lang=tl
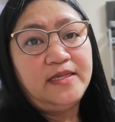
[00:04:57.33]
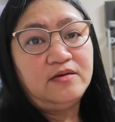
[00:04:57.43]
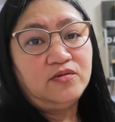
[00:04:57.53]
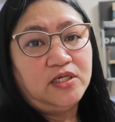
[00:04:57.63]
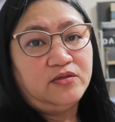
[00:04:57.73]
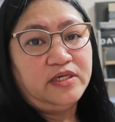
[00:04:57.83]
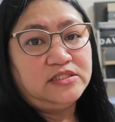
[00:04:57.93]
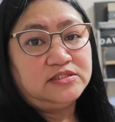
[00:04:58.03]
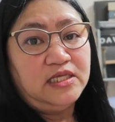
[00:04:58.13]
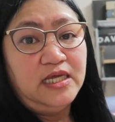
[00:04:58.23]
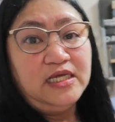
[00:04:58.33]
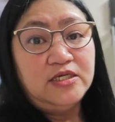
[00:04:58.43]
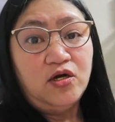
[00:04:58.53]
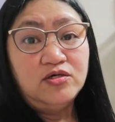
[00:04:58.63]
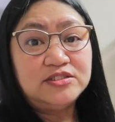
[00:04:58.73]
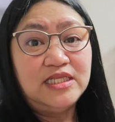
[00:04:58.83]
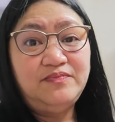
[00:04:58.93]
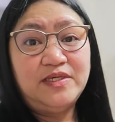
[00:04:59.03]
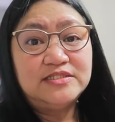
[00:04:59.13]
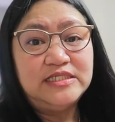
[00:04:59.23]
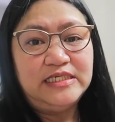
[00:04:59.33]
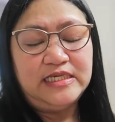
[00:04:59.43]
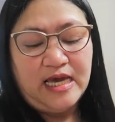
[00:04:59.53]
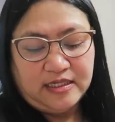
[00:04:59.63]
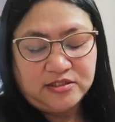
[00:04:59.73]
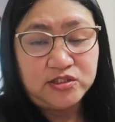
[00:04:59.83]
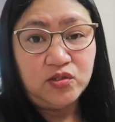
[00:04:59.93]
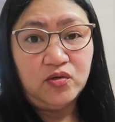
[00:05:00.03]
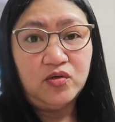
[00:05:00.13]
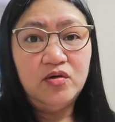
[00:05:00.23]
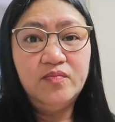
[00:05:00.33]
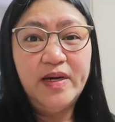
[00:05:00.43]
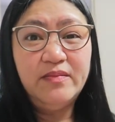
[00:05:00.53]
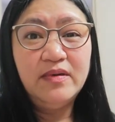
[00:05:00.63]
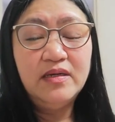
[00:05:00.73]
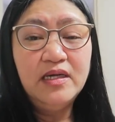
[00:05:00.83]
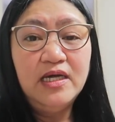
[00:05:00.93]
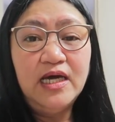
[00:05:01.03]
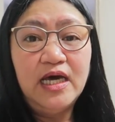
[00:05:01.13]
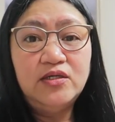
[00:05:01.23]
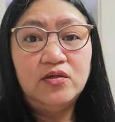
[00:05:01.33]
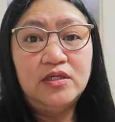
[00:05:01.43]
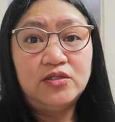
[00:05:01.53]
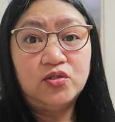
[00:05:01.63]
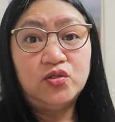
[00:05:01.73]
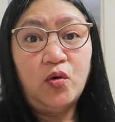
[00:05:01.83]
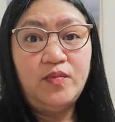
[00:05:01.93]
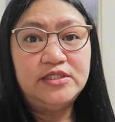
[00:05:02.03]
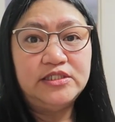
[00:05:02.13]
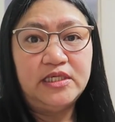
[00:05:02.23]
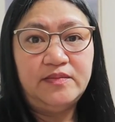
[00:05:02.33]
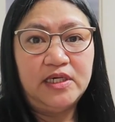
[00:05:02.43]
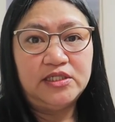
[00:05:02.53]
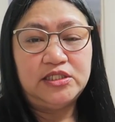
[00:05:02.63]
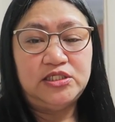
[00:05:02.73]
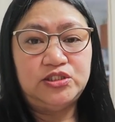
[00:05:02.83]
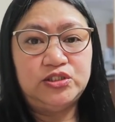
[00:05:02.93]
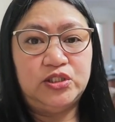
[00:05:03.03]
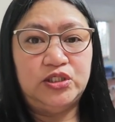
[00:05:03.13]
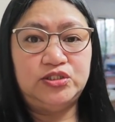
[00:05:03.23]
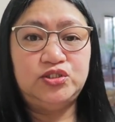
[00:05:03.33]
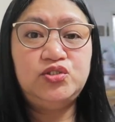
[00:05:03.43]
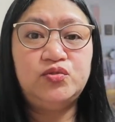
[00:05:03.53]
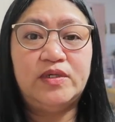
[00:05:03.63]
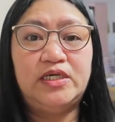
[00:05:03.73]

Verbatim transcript: Yan, kulay orange. Long sleeve kasi yan. So, pag, ano, nagdo nagdodoble siya ng mga t-shirt, yun yung